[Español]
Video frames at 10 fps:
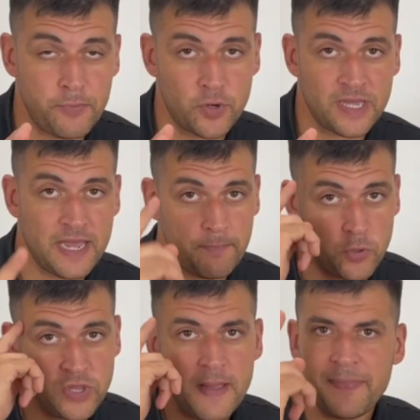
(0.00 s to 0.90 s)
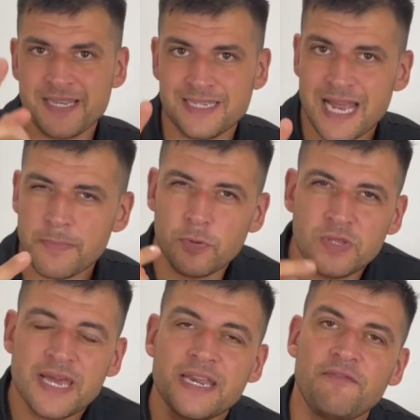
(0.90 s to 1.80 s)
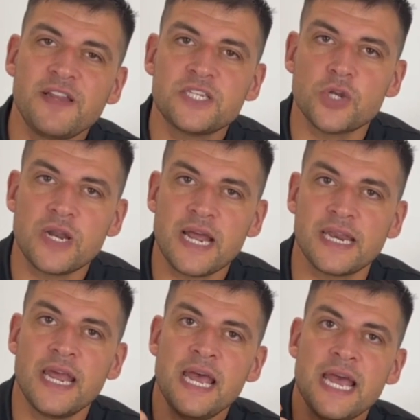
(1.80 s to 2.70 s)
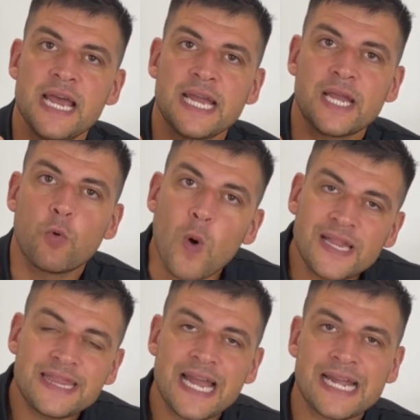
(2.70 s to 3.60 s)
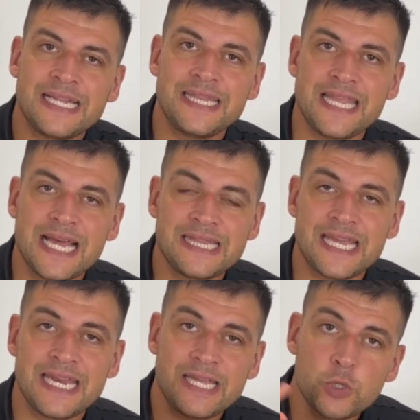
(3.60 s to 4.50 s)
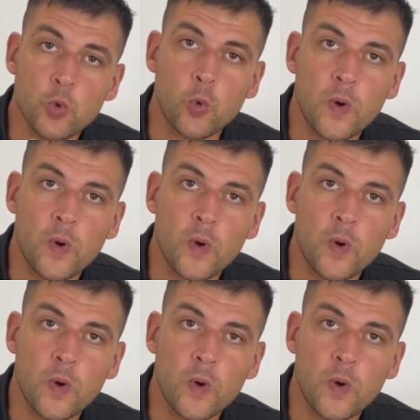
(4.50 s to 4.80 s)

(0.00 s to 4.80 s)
¿Por qué? Ponte a pensar, ponte a reflexionar. ¿Cuánta cantidad tiene tu